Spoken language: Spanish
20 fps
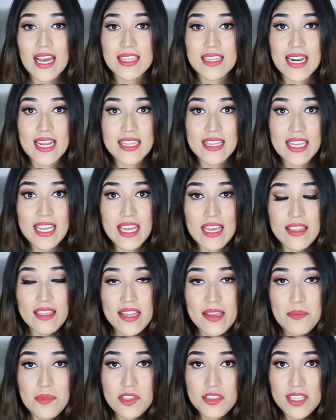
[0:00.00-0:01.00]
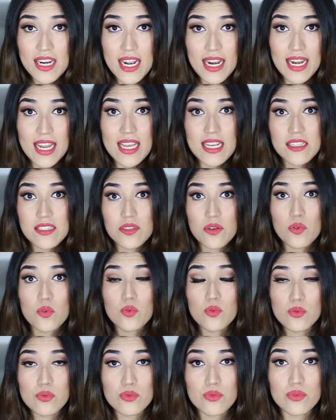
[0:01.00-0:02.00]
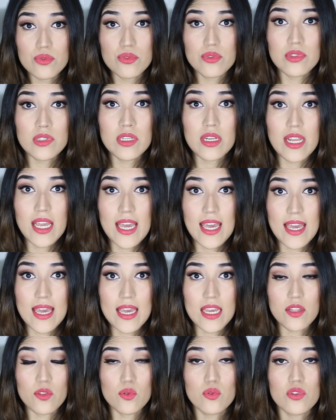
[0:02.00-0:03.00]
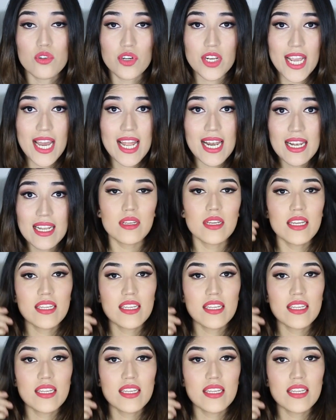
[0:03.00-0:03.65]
traté de mostrarles un eh, tutorial.